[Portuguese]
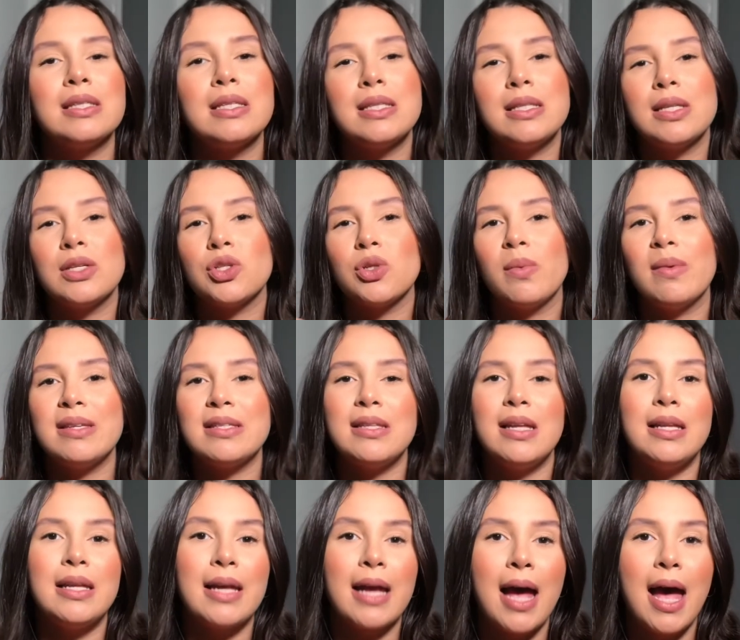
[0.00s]
que sejam mais
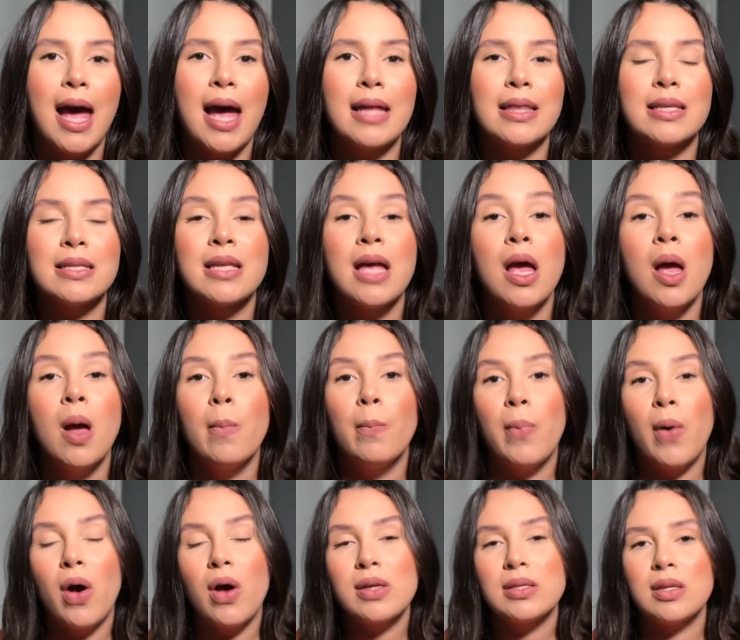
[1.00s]
delicadas,
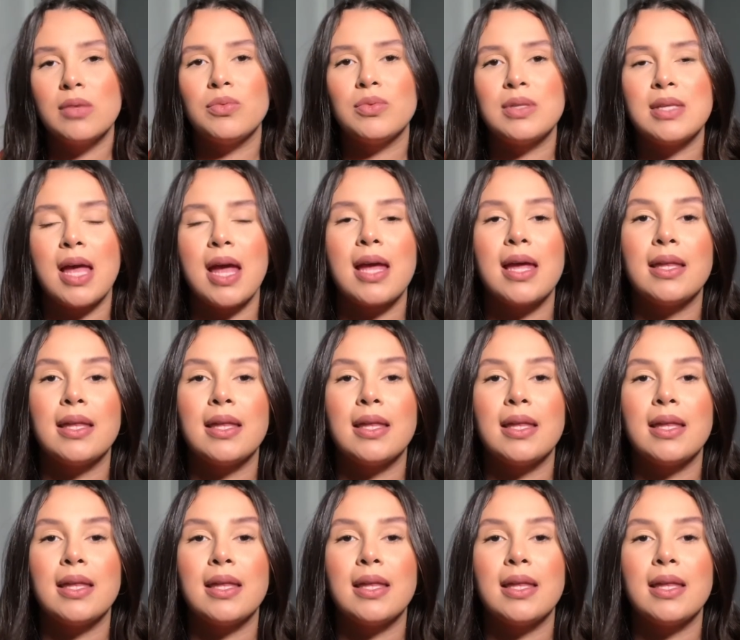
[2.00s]
possam ser que